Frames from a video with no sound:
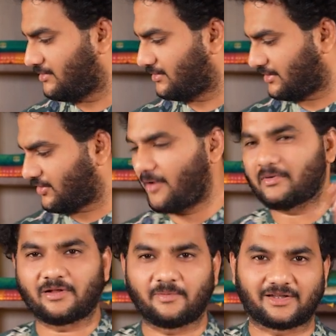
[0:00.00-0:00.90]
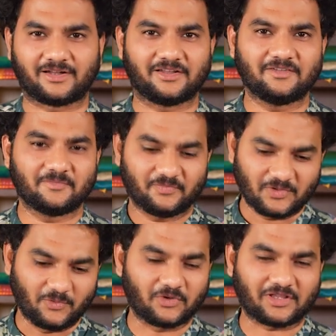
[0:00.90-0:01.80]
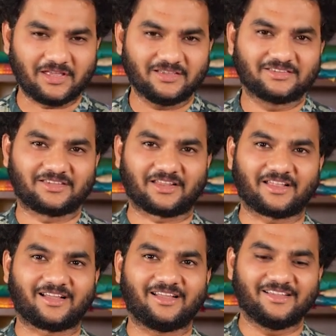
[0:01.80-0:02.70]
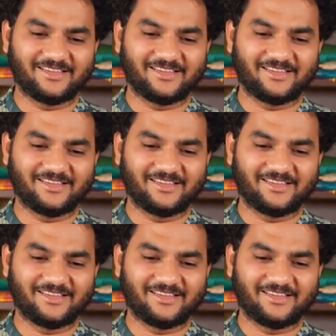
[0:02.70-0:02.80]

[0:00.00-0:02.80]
ఒకసారి కామెంట్లో పెట్టండి ఊరికే సరదాగా